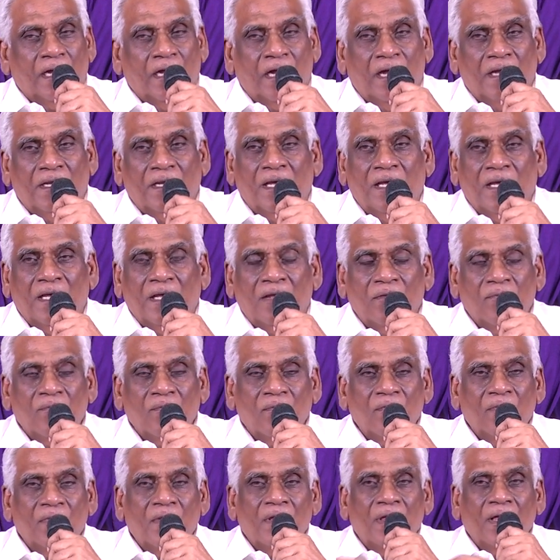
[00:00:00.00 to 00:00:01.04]
కానీ
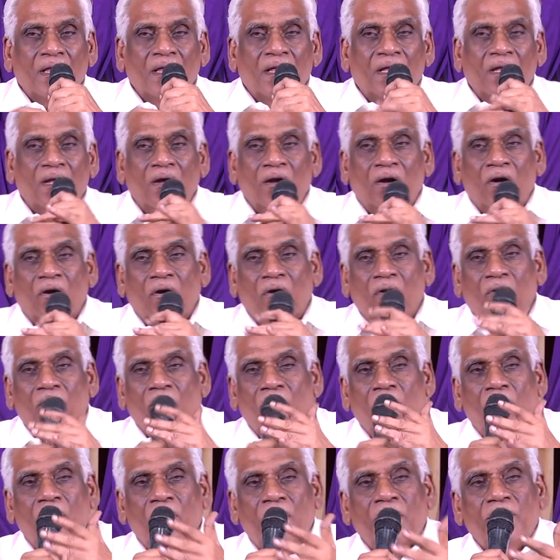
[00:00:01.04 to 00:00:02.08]

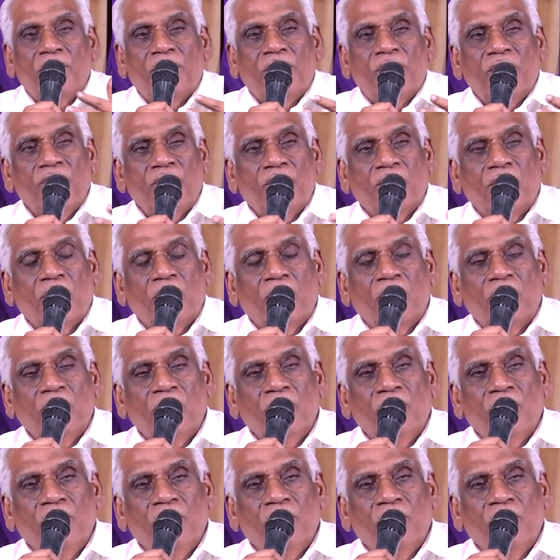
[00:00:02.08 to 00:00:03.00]
వారి జీవితాలు